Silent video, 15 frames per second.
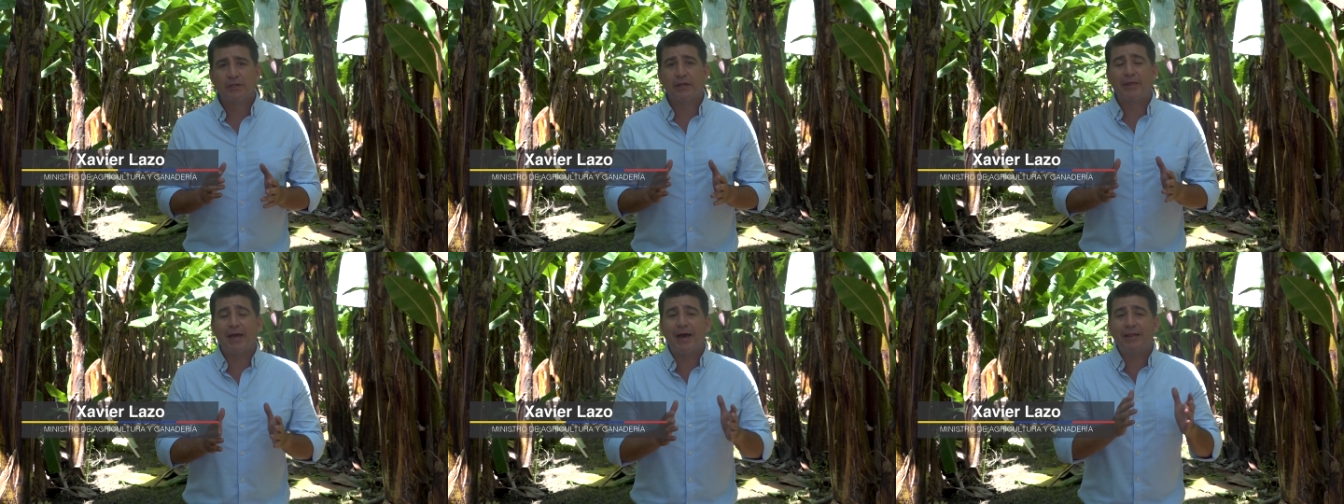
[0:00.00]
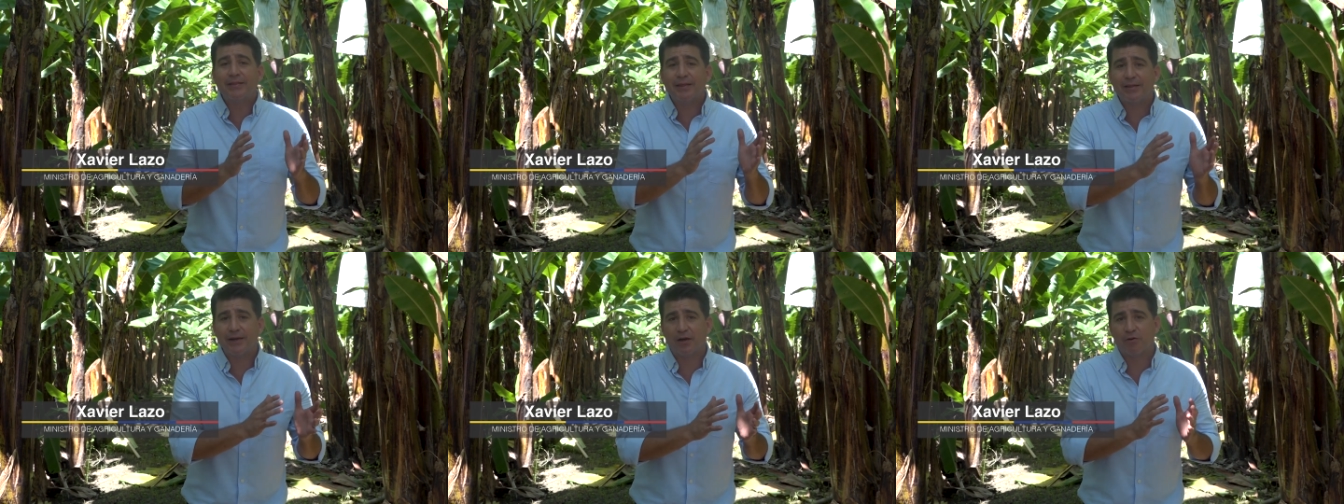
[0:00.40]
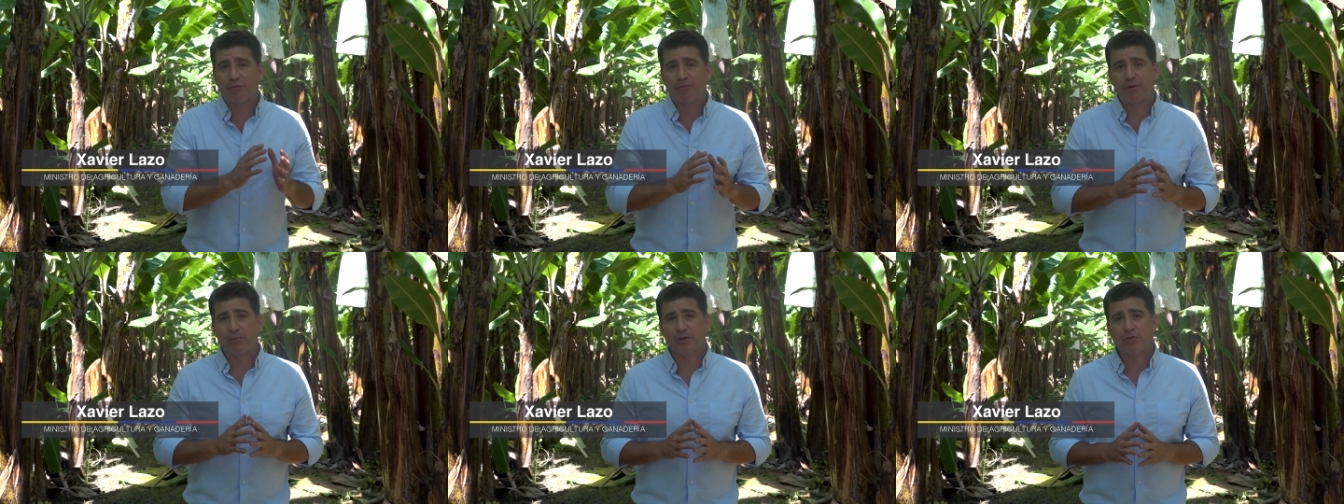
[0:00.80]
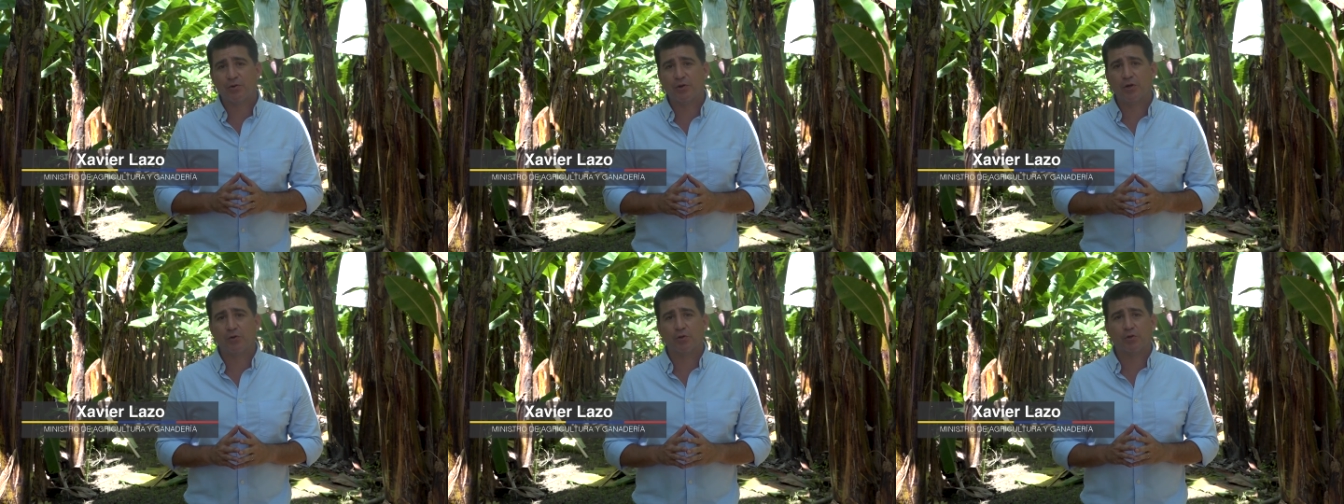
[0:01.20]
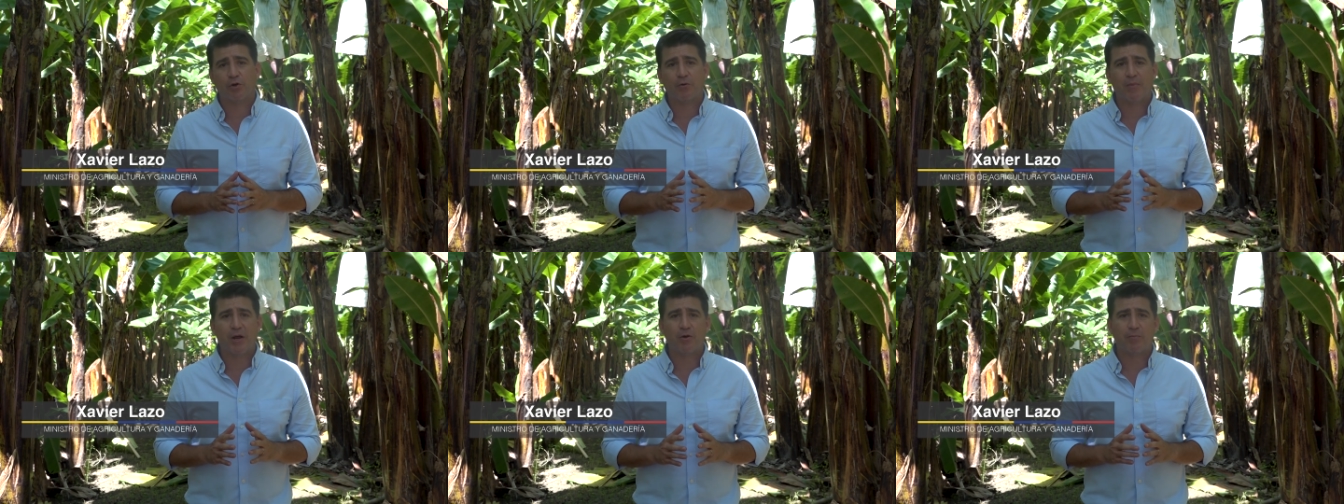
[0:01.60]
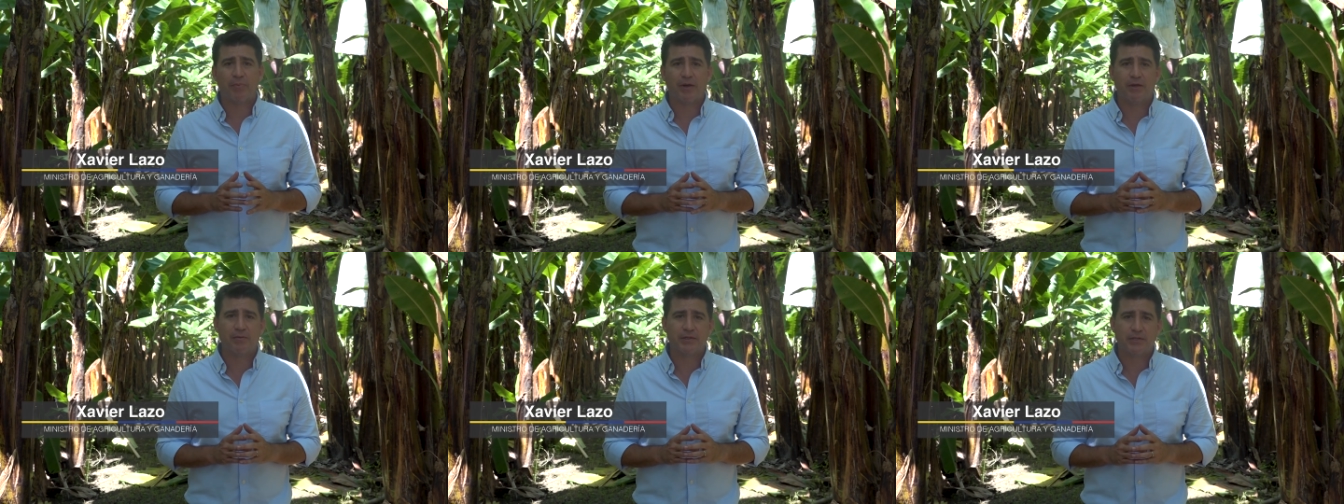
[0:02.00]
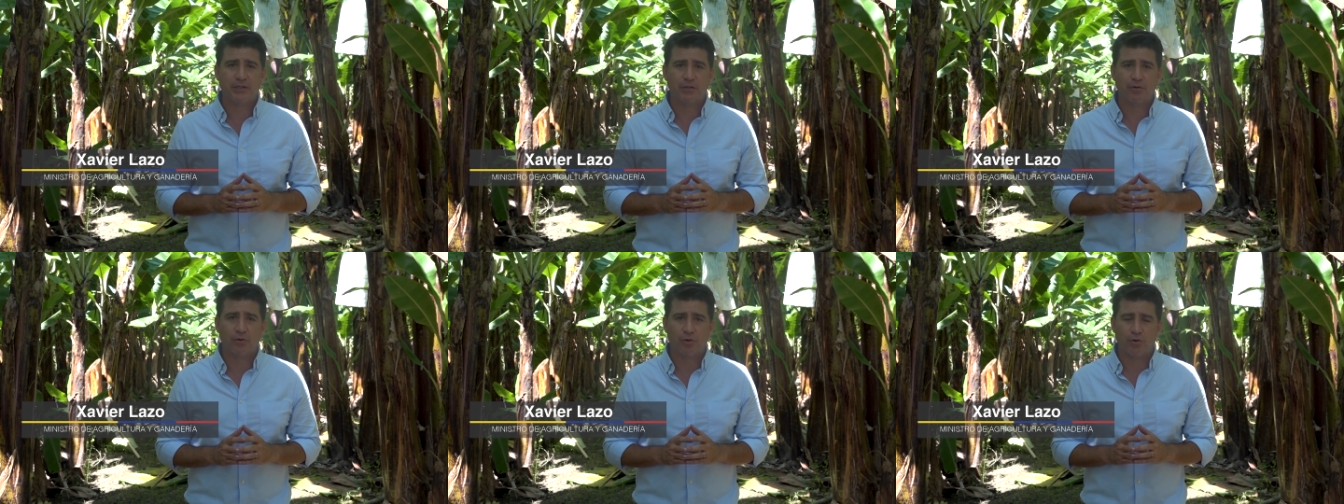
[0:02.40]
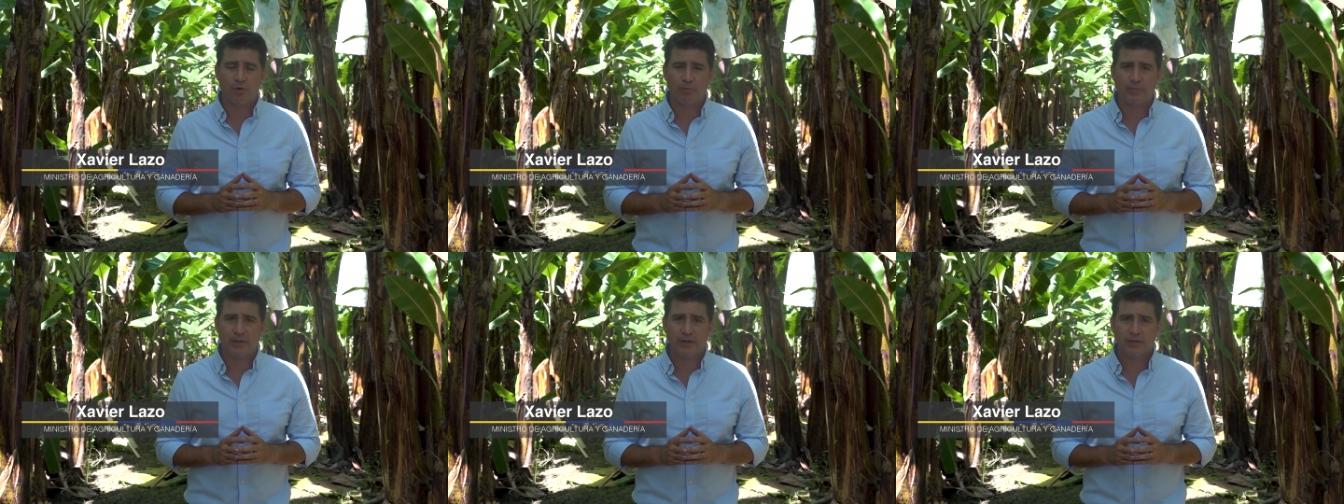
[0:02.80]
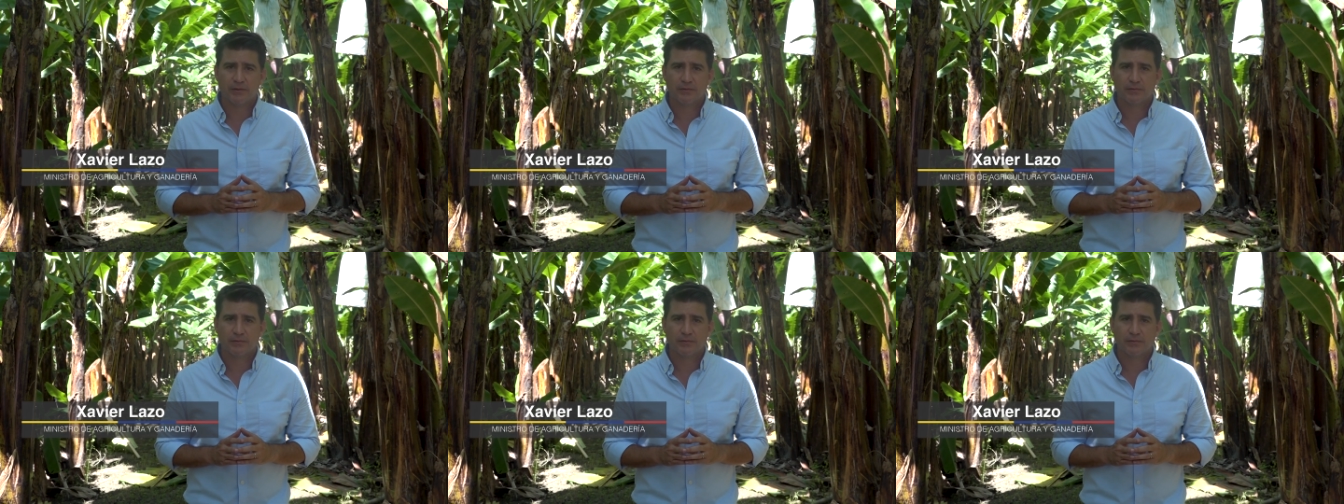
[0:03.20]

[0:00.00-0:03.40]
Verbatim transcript: desde antes de la confirmación en nuestro hermano país vecino Colombia.